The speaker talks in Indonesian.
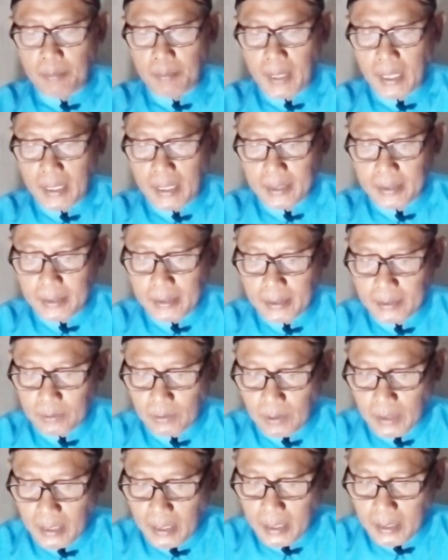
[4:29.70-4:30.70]
Maka dari
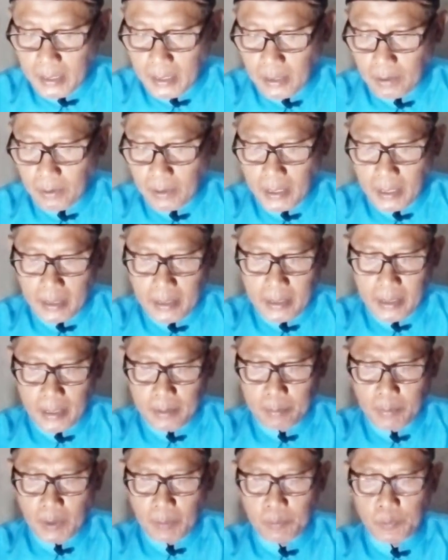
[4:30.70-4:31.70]
itulah kalau
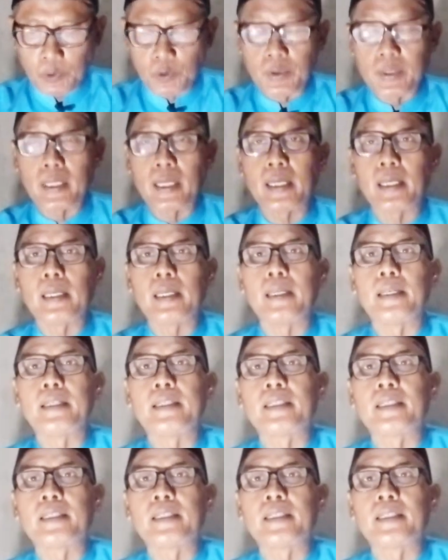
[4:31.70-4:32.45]
kalian mempunyai